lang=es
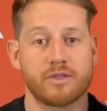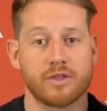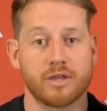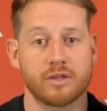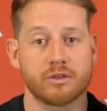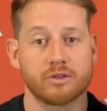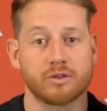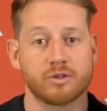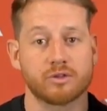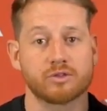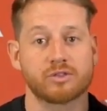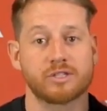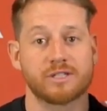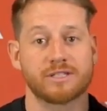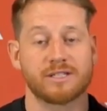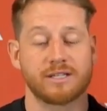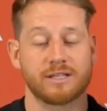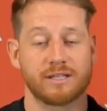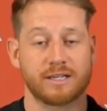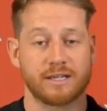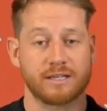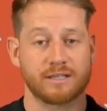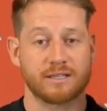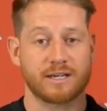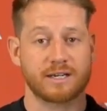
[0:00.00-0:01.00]

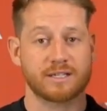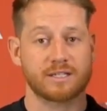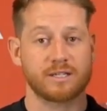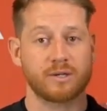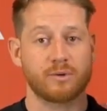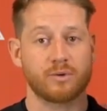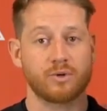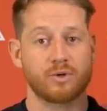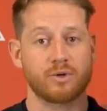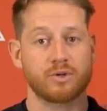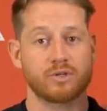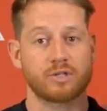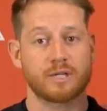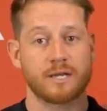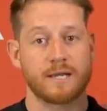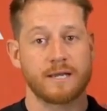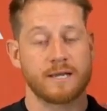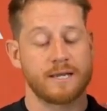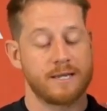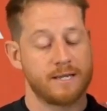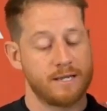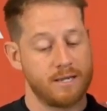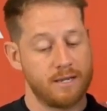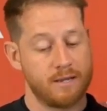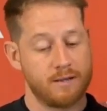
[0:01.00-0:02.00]
163 euros
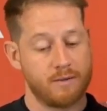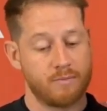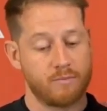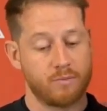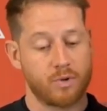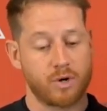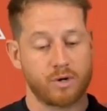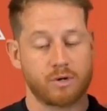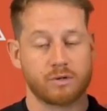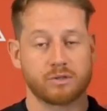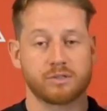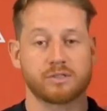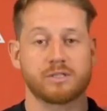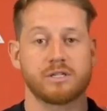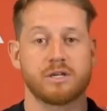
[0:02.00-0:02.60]
y bueno,